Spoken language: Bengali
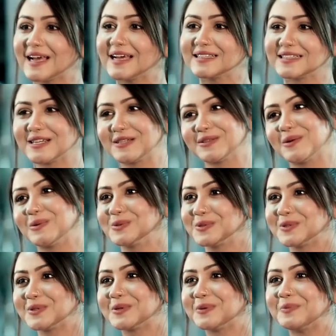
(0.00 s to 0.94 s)
দেয় তাহলে তো
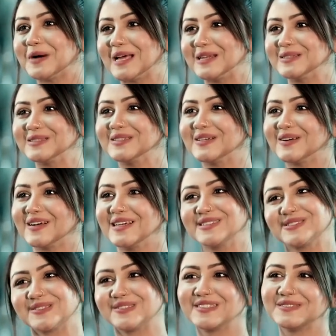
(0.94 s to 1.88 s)
আমার জন্য খুব ভালোই হয়
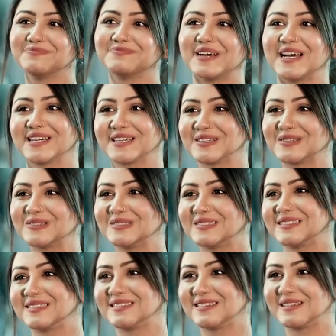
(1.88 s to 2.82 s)
এই জন্যই ভাইকে
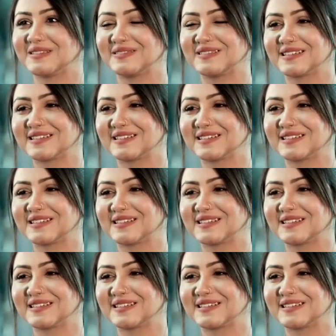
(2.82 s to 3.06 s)
খুঁজতেছিলাম